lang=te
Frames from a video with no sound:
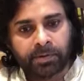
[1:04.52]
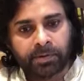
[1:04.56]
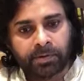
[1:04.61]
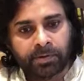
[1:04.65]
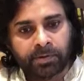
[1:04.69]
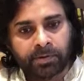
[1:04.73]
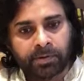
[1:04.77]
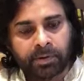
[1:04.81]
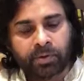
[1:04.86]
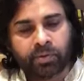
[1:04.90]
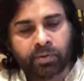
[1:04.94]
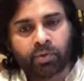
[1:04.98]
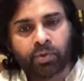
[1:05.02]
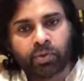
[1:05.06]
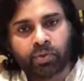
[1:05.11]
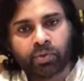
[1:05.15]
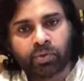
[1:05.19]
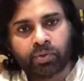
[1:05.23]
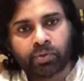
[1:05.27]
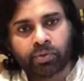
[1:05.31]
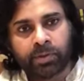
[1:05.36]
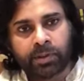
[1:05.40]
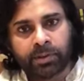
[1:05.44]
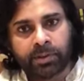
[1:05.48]
నేను
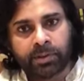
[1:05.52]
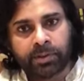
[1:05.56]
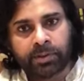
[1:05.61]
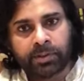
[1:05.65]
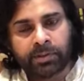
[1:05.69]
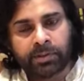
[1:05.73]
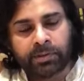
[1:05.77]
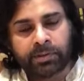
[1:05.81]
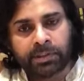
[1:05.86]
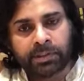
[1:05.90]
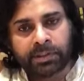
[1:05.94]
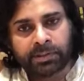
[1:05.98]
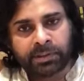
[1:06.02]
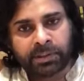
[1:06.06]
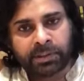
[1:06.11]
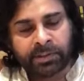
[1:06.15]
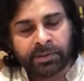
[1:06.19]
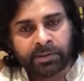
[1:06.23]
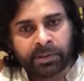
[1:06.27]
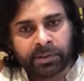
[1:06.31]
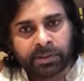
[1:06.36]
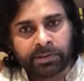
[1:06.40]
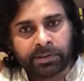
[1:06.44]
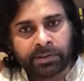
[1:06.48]
కోరుకునేది జన
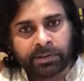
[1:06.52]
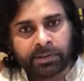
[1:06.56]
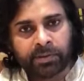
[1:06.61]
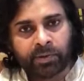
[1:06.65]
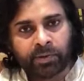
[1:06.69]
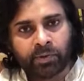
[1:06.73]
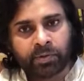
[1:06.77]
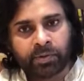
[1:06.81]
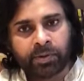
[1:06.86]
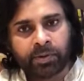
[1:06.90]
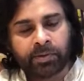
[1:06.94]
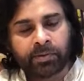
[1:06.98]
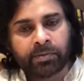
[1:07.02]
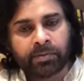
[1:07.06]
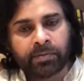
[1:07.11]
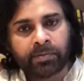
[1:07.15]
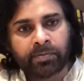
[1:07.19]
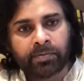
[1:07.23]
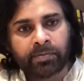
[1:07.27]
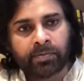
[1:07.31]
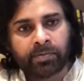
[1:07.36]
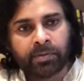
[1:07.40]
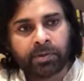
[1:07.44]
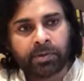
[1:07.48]
సైనికులందరికీ కూడా
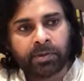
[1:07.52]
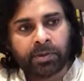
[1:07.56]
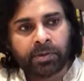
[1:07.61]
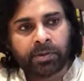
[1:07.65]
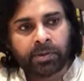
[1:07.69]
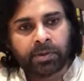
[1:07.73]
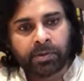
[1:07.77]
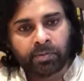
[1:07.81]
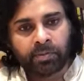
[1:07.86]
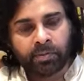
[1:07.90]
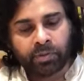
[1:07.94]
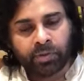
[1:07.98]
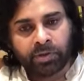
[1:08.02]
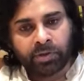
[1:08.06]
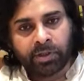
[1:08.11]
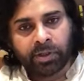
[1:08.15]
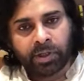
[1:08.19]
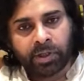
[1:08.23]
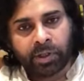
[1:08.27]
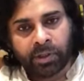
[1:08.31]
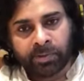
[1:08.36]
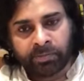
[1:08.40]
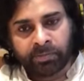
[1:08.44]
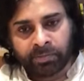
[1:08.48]
ముందుగా
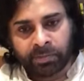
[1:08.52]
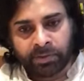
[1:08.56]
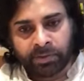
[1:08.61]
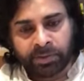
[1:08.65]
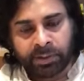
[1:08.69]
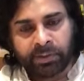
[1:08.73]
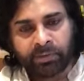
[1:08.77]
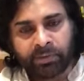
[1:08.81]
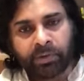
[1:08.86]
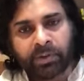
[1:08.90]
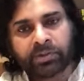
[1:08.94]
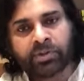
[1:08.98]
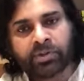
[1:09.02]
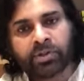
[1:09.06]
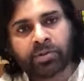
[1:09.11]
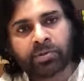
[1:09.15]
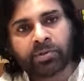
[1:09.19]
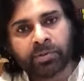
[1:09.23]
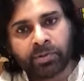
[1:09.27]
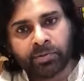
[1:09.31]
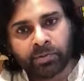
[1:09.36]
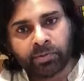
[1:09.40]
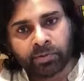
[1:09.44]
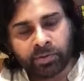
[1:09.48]
మీ తెల్లవారుజామున
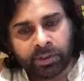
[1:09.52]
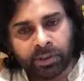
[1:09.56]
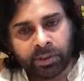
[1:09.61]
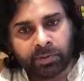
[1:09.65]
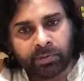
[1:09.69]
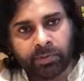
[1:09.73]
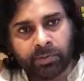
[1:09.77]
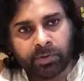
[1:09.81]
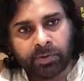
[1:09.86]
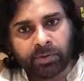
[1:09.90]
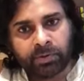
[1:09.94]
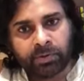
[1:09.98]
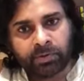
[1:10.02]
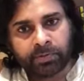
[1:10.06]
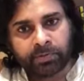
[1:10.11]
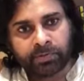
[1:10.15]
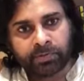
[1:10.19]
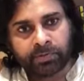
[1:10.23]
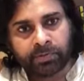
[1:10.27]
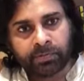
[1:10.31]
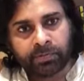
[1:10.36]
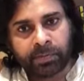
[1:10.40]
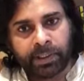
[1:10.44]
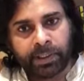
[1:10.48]
మీరు ముందు వెళ్ళిపోవటం
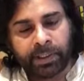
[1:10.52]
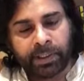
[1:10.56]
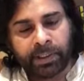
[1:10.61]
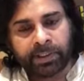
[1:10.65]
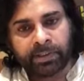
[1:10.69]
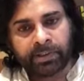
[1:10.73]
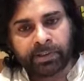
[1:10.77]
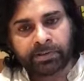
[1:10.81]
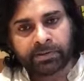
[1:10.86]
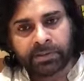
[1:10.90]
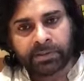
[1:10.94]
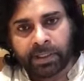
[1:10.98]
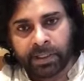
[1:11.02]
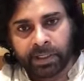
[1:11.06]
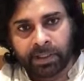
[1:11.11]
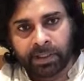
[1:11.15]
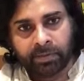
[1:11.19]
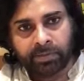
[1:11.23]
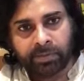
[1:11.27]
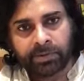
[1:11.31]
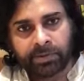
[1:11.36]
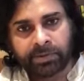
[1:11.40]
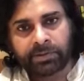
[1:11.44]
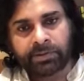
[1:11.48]
అలాగే
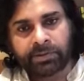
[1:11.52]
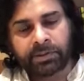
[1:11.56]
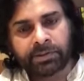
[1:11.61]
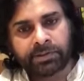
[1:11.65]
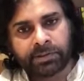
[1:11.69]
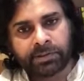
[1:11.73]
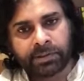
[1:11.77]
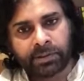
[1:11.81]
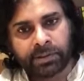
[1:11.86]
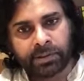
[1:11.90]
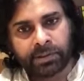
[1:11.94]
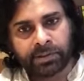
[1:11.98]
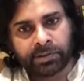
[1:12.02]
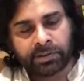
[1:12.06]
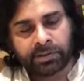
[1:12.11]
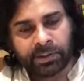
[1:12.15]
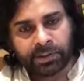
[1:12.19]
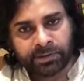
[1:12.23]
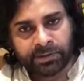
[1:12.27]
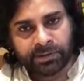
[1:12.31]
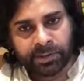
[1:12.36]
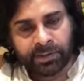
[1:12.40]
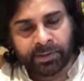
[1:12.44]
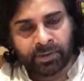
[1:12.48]
చాలామంది జనసై జన
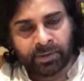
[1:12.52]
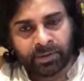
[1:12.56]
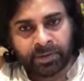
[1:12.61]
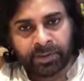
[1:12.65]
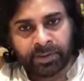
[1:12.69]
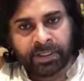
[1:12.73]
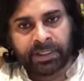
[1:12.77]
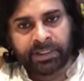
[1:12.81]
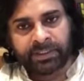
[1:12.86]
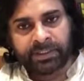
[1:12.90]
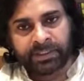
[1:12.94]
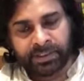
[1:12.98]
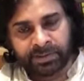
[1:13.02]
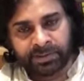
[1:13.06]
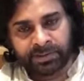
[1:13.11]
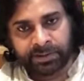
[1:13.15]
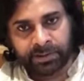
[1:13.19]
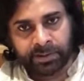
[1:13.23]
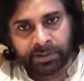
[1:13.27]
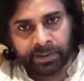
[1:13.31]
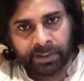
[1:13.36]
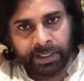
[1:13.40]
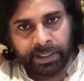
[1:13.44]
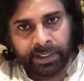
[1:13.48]
సైనికులు కానీ
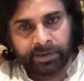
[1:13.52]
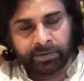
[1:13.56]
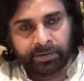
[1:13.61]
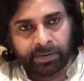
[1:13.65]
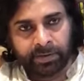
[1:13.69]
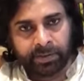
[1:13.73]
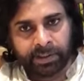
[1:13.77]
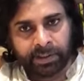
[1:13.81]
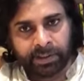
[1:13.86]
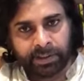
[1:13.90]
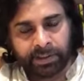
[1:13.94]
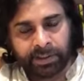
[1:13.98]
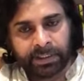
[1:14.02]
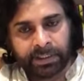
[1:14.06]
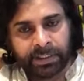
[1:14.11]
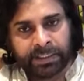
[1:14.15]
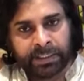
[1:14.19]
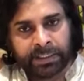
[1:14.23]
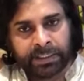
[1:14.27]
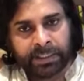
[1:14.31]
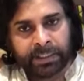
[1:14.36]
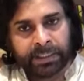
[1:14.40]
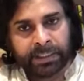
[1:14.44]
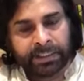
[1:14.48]
జనసేన నాయకులు కానీ
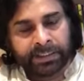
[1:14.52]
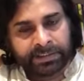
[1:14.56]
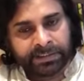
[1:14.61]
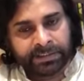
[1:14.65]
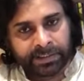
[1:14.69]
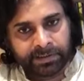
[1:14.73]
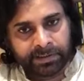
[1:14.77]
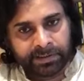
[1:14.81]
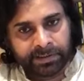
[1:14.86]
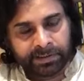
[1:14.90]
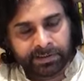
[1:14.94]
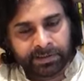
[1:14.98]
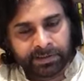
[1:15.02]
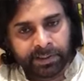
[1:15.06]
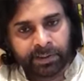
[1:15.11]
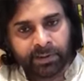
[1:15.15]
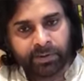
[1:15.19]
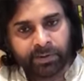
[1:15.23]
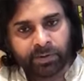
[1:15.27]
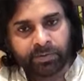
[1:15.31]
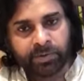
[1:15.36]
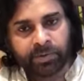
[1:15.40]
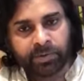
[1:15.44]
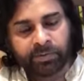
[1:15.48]
క్షేత్ర
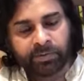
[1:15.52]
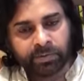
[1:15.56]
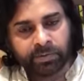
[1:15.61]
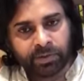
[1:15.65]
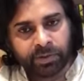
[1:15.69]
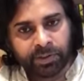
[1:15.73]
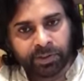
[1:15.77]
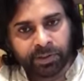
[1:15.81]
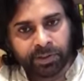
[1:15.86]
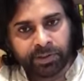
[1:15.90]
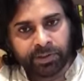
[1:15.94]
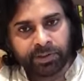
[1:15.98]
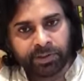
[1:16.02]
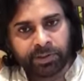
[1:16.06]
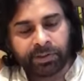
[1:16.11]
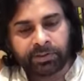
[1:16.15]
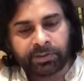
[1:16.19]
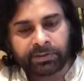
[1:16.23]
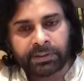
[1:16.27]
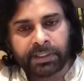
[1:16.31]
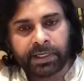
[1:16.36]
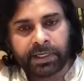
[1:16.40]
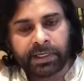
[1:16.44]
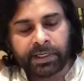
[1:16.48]
స్థాయిలో మీరు ముందుగానే
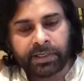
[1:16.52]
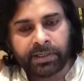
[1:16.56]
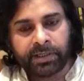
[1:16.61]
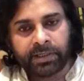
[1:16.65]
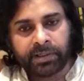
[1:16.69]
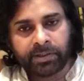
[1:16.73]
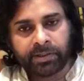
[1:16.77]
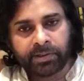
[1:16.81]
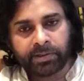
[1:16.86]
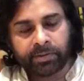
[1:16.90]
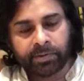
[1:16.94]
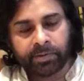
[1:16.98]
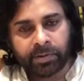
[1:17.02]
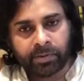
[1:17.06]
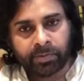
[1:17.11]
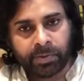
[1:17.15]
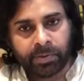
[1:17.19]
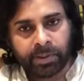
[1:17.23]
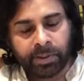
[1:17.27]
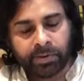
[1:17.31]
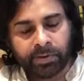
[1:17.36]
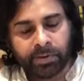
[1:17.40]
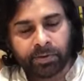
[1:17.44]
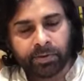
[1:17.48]
సహాయ కార్యక్రమాల్లో
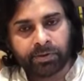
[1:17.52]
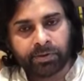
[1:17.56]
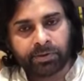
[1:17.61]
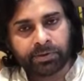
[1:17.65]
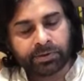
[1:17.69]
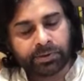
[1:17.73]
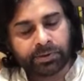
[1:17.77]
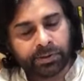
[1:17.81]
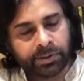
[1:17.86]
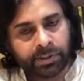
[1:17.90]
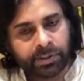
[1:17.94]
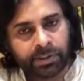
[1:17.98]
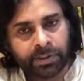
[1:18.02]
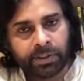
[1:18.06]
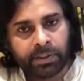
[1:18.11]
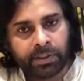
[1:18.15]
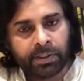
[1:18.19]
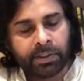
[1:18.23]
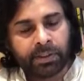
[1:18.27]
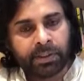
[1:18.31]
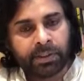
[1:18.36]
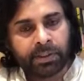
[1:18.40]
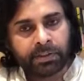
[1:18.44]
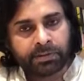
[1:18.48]
పాల్గొనడం నిజంగా
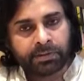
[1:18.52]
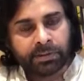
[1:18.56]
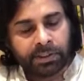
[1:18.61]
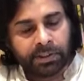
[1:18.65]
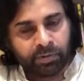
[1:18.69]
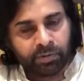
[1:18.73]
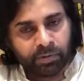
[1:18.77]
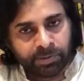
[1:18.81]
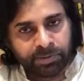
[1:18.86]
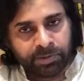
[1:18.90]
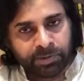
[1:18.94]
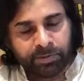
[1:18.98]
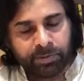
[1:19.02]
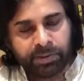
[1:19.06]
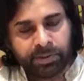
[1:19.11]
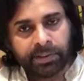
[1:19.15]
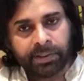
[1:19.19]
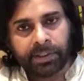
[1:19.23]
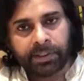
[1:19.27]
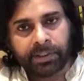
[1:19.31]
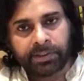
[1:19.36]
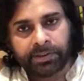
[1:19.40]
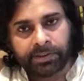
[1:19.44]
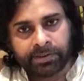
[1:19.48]
చాలా ఉపశమనం
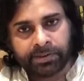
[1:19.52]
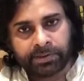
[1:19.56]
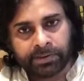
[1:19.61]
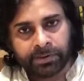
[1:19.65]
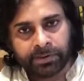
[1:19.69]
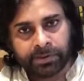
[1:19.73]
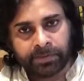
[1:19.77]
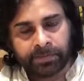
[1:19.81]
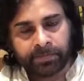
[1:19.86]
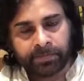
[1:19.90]
కలిగించింది